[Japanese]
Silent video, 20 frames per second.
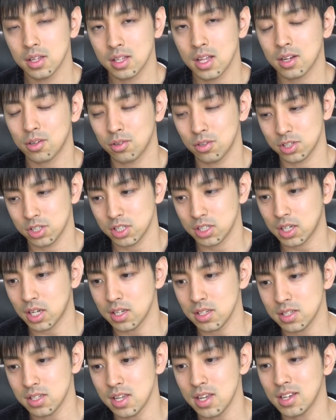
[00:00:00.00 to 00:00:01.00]
だからこの時
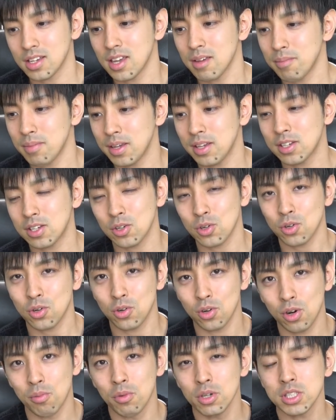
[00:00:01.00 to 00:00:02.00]
間制限勉強
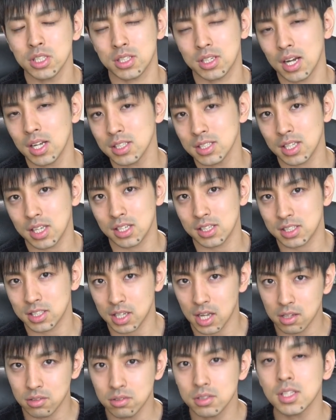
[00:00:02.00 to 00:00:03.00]
法をもしガチで
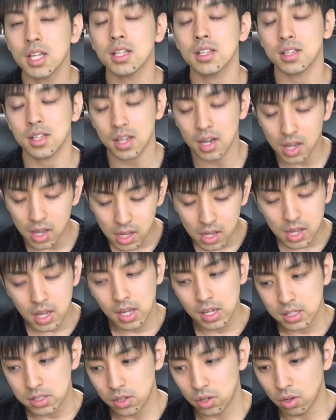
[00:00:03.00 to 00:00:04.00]
使うんだったら、
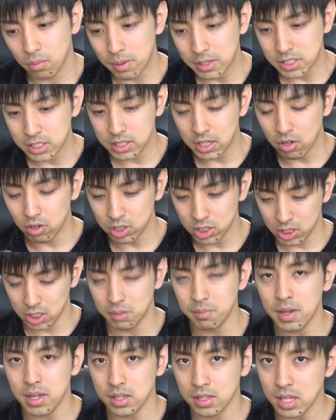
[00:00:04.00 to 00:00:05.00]
その、まあ、時間を
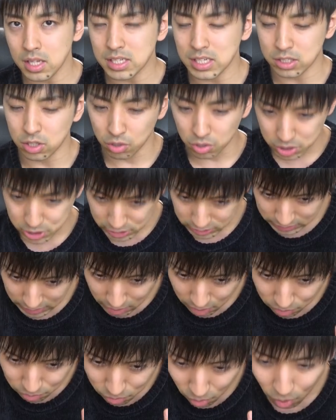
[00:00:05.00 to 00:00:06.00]
決めて、じゃあその時
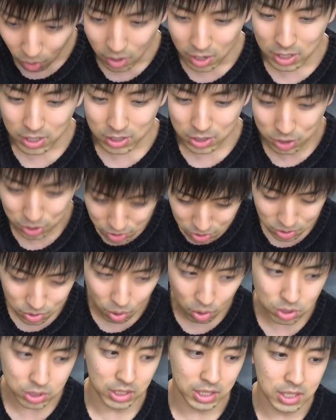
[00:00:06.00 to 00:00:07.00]
間を有
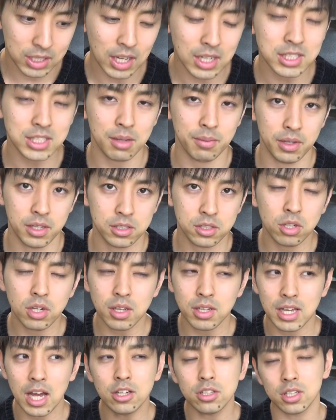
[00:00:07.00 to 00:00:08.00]
効に活かすために、そ
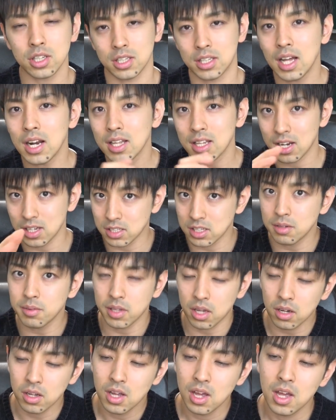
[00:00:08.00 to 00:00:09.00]
れやるときにダラダラやっちゃ
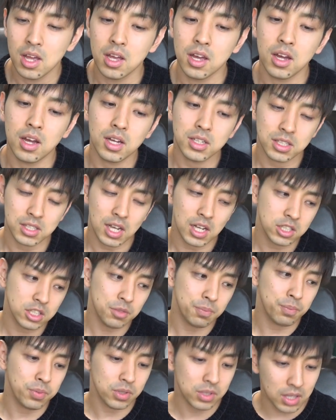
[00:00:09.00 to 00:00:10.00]
ダメだよ。ああ、さん
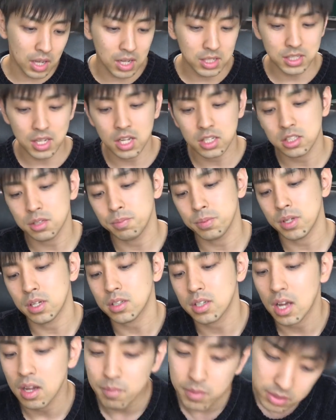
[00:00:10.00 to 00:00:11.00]
じゅっぷんか、さんじゅっぷんや
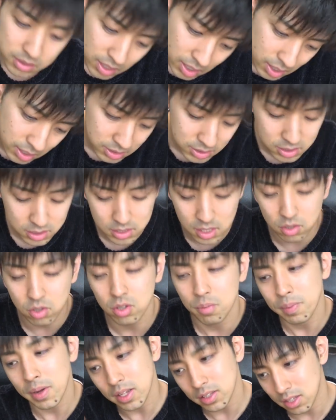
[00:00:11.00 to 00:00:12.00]
る、頑張るか、つって
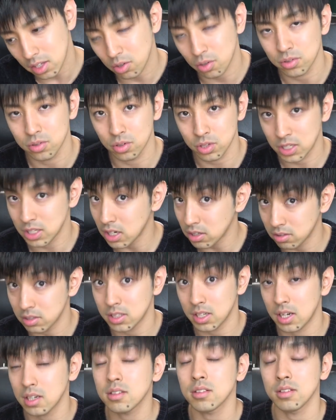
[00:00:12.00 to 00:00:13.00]
ノートパッとの開く
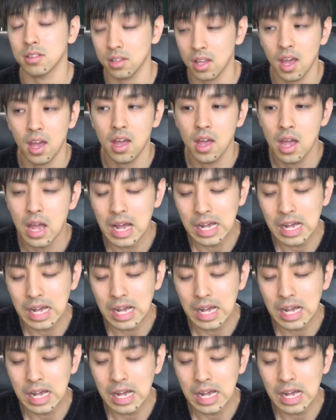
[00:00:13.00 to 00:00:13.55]
んじゃなくって、